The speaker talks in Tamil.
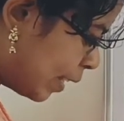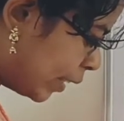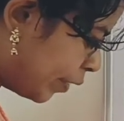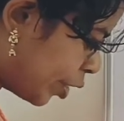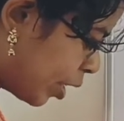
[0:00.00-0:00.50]
செல்
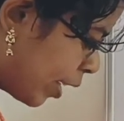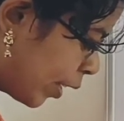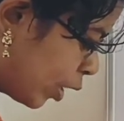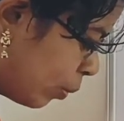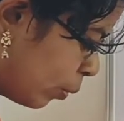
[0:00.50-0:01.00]
டிவிஷன்
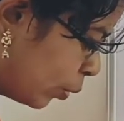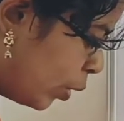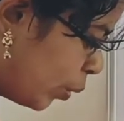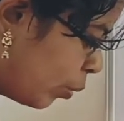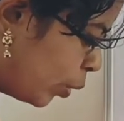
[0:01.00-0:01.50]

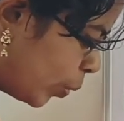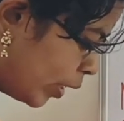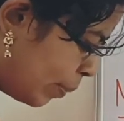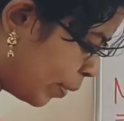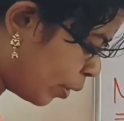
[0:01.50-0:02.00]
நடக்கும்போது ரூட்
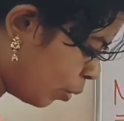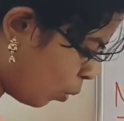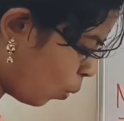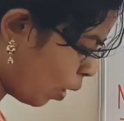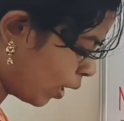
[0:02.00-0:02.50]
வந்து இப்படி
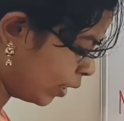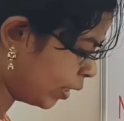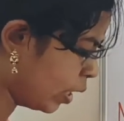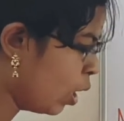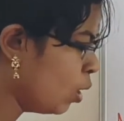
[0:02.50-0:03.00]
க்ரோ
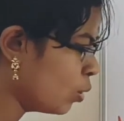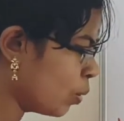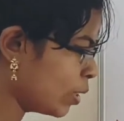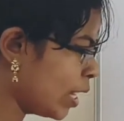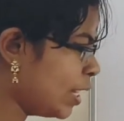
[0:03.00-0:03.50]
ஆகுது ஸோ
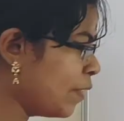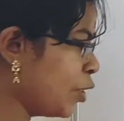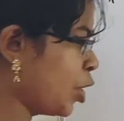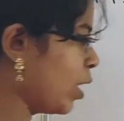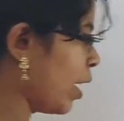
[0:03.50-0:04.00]
செல்
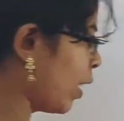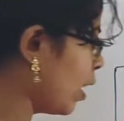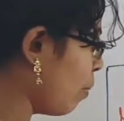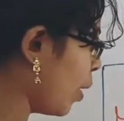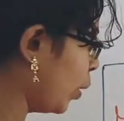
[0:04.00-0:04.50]
டிவிஷன்
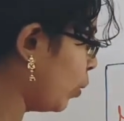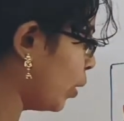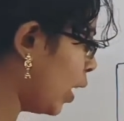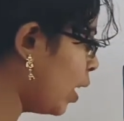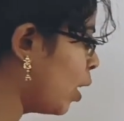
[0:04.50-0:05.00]
நடந்தால்
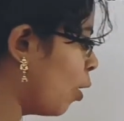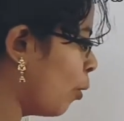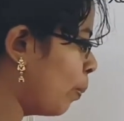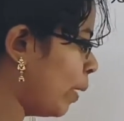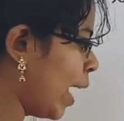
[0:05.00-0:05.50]
மட்டும்தான்
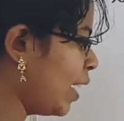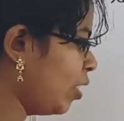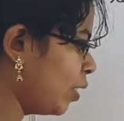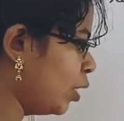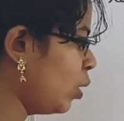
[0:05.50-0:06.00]

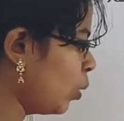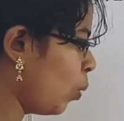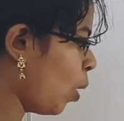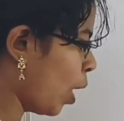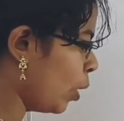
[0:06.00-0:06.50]
பிளான்ட் வந்து
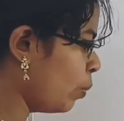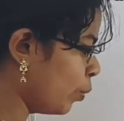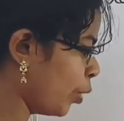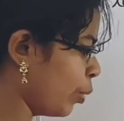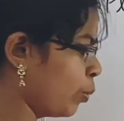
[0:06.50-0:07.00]
க்ரோ ஆக
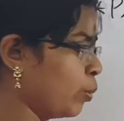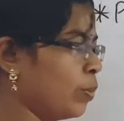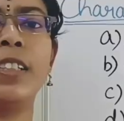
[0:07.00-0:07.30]
முடியும்